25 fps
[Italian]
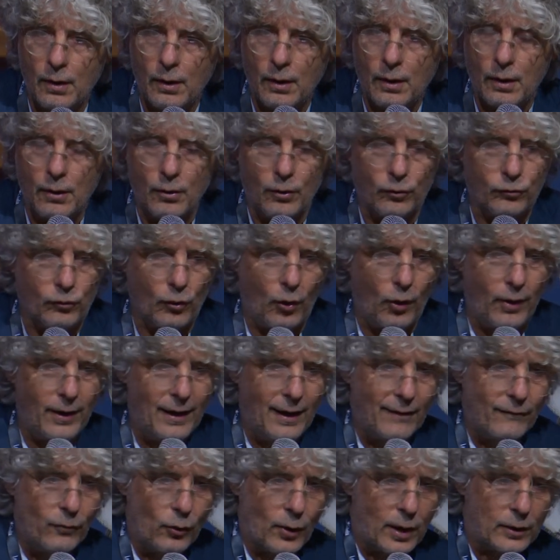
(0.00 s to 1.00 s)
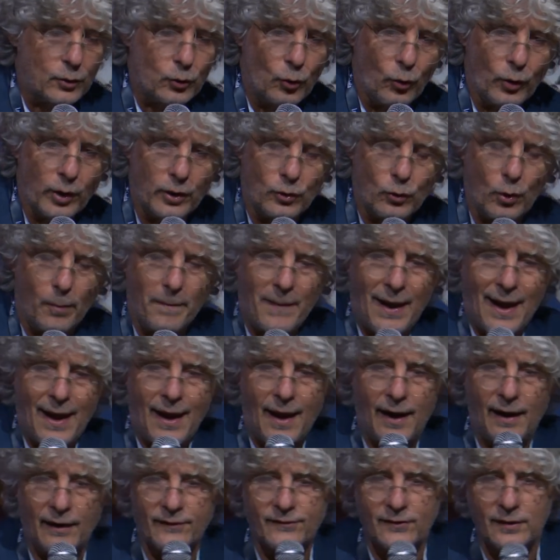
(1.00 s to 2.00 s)
non so, i lavoratori
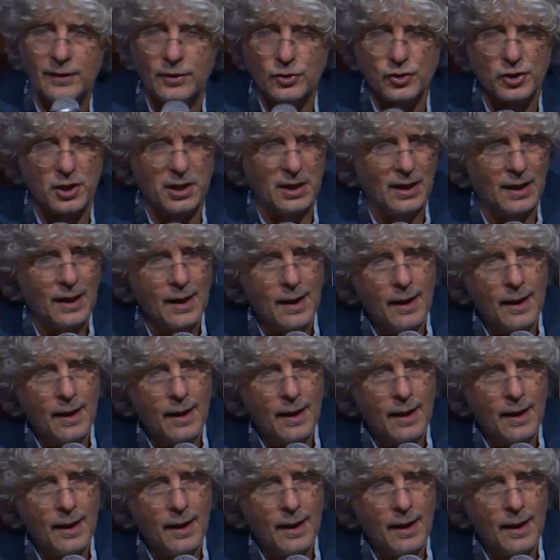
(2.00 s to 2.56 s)
domestici,